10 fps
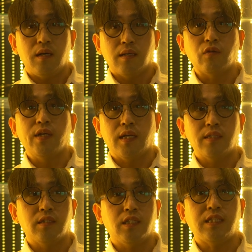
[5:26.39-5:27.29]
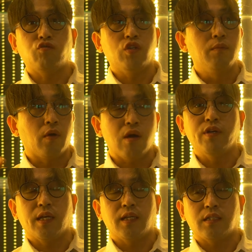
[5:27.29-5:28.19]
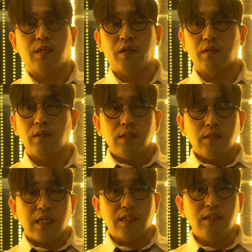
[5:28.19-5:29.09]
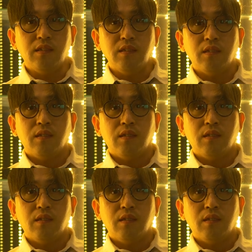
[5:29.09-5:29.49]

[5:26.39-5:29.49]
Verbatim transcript: 라고 얘기했을 때 착두이 뭐라고 얘기를 하냐면 자기는